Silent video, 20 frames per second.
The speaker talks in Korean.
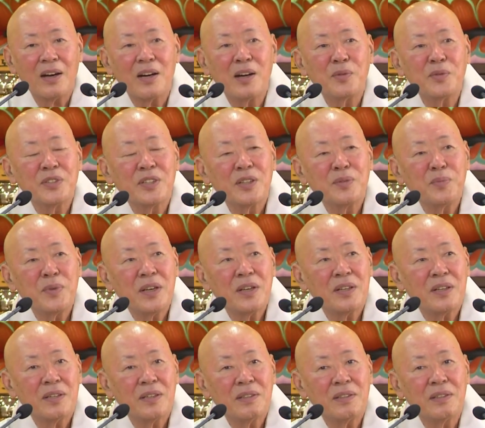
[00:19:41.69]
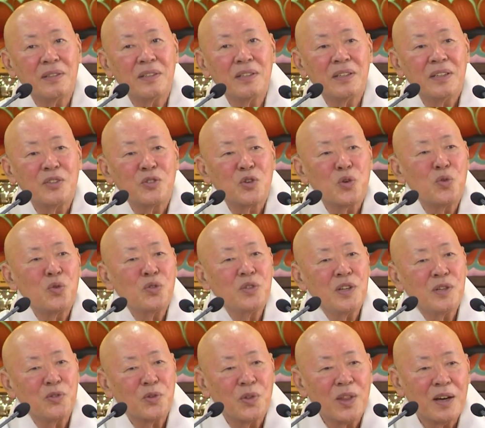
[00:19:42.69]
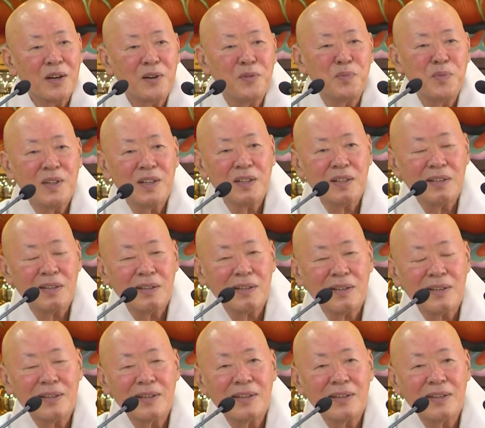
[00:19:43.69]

없으면은 이리 좋은 일도 다 없는 거예요.